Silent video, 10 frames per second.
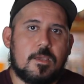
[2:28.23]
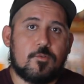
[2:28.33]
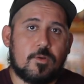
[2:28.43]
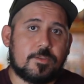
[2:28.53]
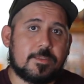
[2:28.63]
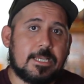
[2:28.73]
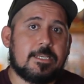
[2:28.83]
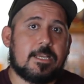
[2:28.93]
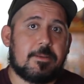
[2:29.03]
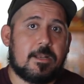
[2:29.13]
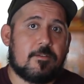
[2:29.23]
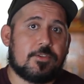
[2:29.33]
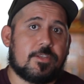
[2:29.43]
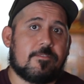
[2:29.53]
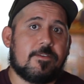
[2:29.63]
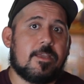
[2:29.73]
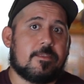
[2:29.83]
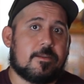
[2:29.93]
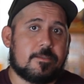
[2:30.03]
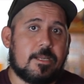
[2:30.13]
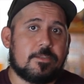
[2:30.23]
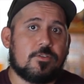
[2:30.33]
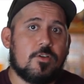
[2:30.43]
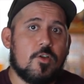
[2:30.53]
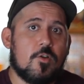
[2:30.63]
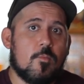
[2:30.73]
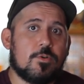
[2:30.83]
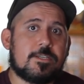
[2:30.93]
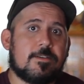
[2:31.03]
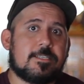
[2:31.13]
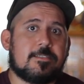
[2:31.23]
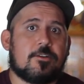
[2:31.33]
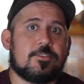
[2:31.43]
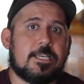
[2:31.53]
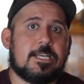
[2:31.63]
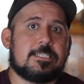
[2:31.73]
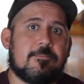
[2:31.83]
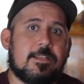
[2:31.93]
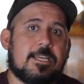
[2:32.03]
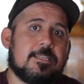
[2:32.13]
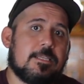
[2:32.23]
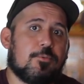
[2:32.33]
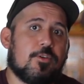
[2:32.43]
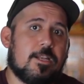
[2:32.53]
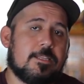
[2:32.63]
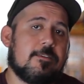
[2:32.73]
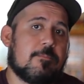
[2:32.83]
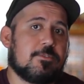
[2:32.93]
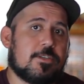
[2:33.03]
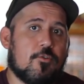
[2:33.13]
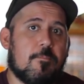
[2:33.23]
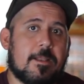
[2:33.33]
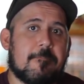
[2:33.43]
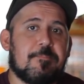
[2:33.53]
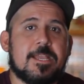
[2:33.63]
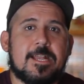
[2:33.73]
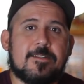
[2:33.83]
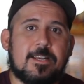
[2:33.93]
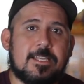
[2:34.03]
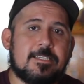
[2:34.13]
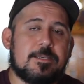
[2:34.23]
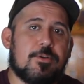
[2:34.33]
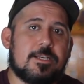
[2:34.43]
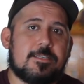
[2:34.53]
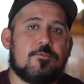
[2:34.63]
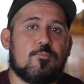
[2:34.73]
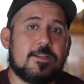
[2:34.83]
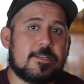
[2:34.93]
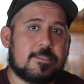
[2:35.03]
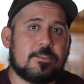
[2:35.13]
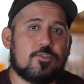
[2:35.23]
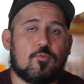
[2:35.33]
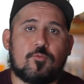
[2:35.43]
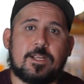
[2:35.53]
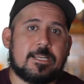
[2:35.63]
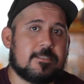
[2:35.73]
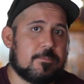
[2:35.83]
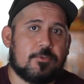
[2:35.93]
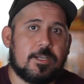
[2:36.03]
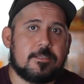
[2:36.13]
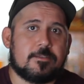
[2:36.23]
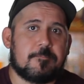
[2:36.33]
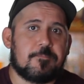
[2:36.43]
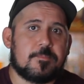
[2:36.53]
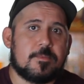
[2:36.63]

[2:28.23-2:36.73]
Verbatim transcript: En cuanto a técnica para la fotografía de retrato, Muchas veces se aconseja saber qué tipo de lente vamos a ocupar. En realidad se puede hacer un buen retrato con cualquier tipo de lente